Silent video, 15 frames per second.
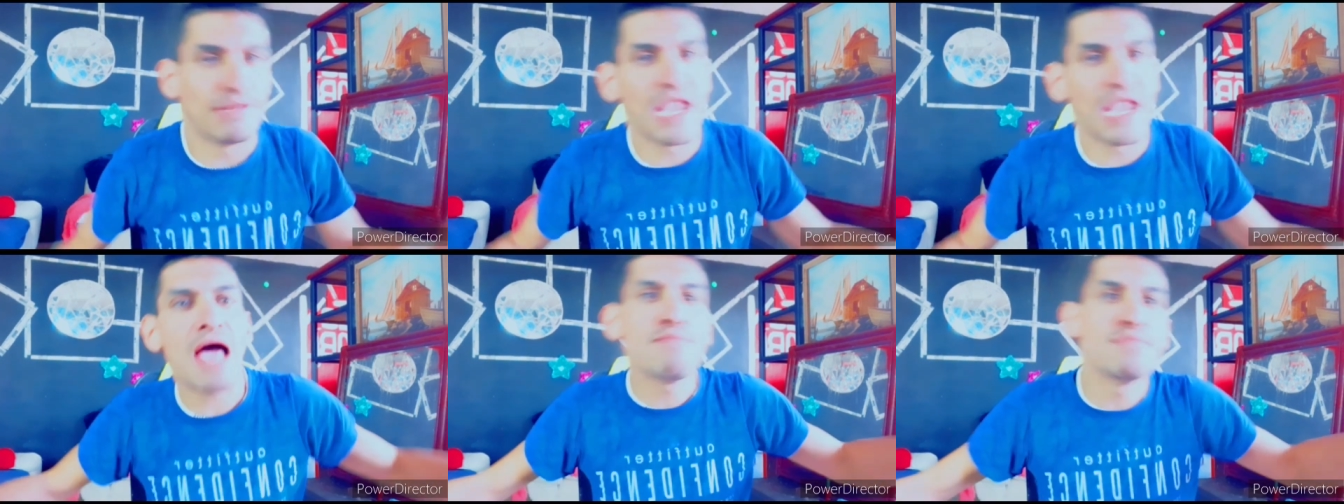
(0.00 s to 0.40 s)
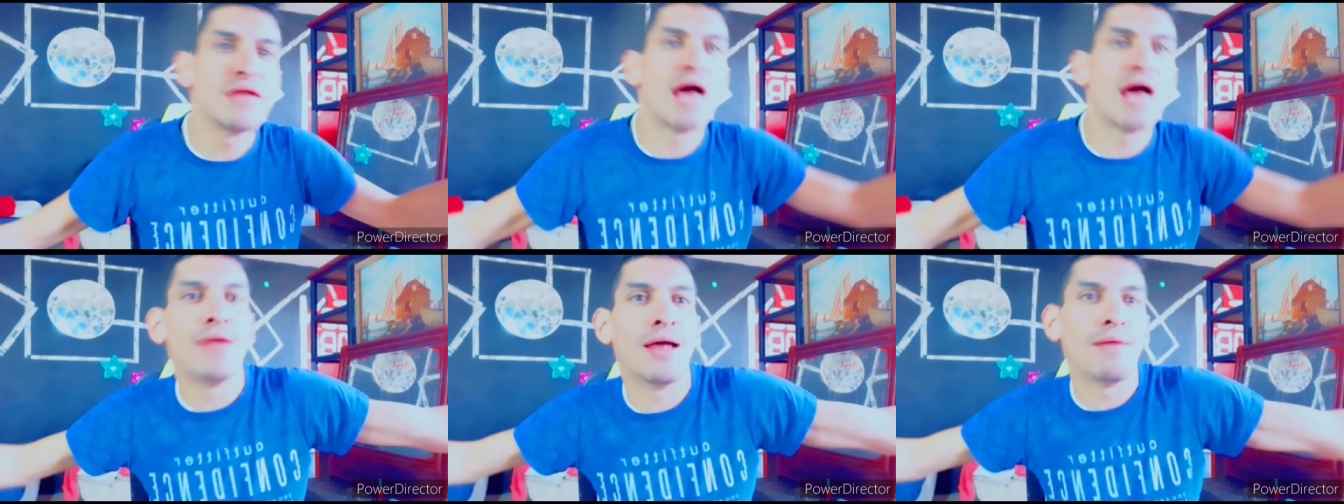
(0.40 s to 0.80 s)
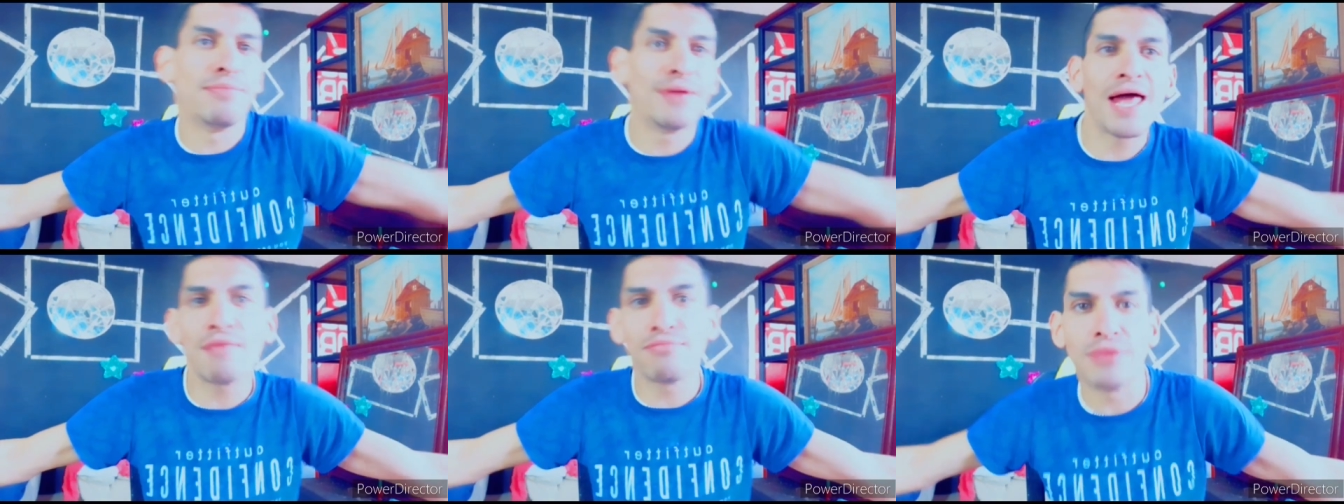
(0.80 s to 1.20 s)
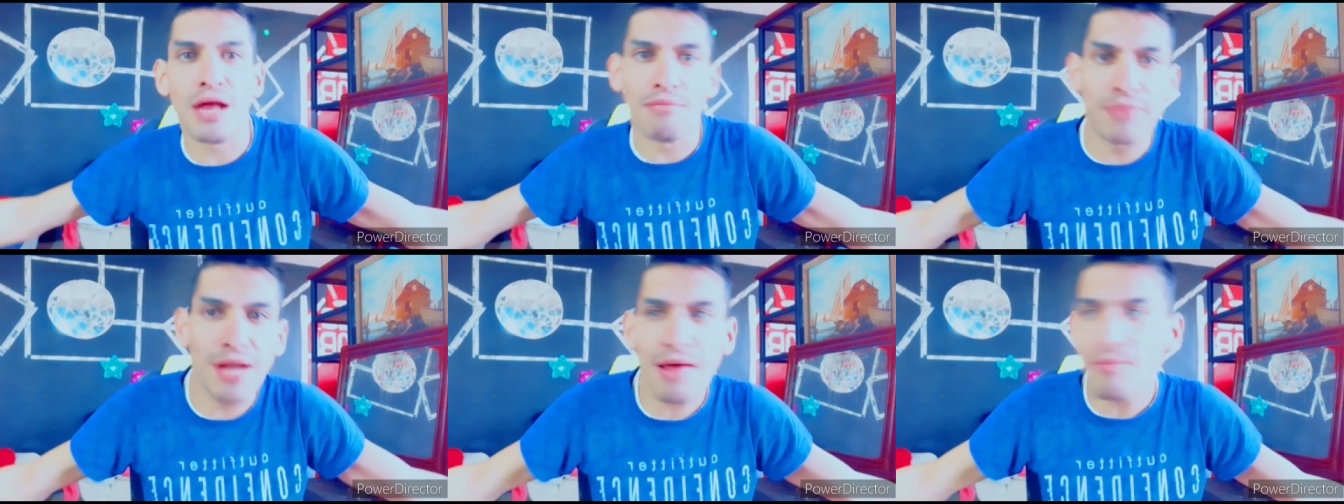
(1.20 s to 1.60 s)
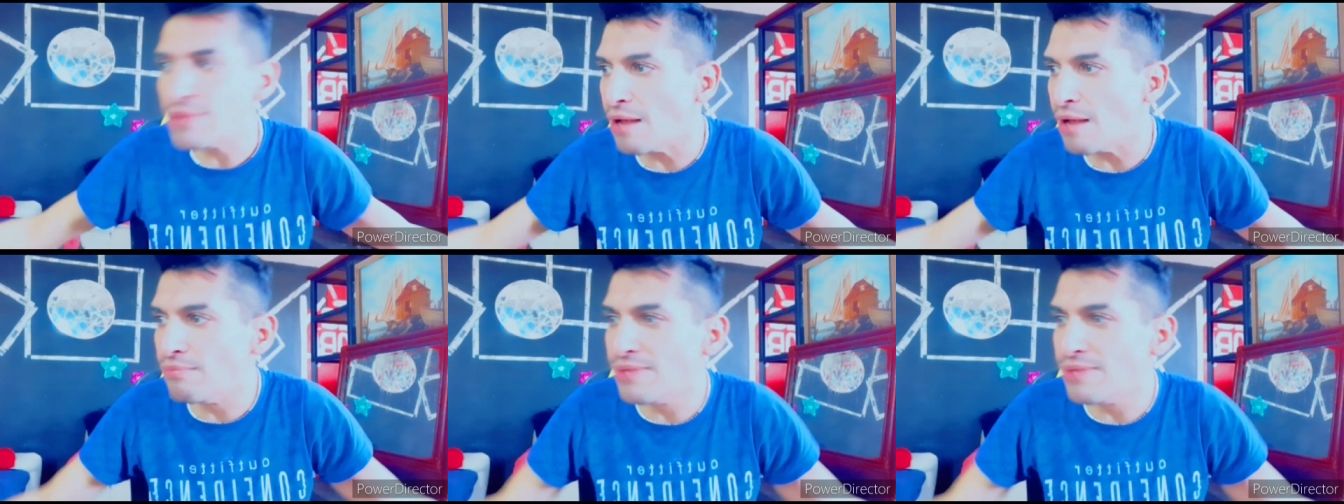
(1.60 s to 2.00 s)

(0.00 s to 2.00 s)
bla, bla, bla, bla, bla, bla, bla,